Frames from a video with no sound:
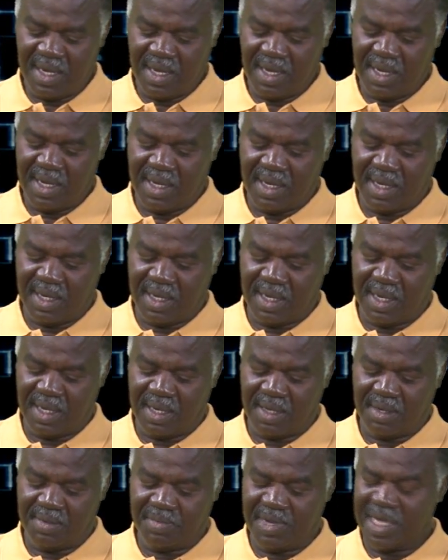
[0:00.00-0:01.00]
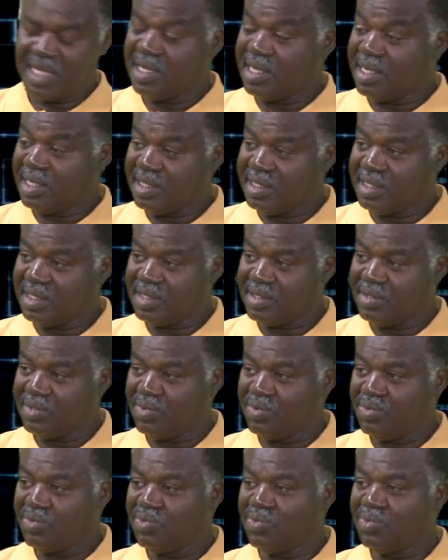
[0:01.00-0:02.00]
المجلس
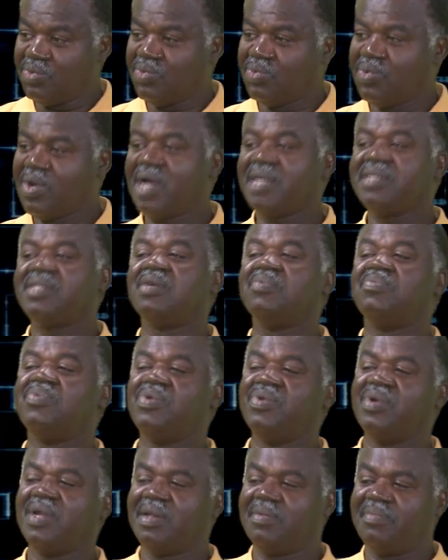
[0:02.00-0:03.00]
وجمهور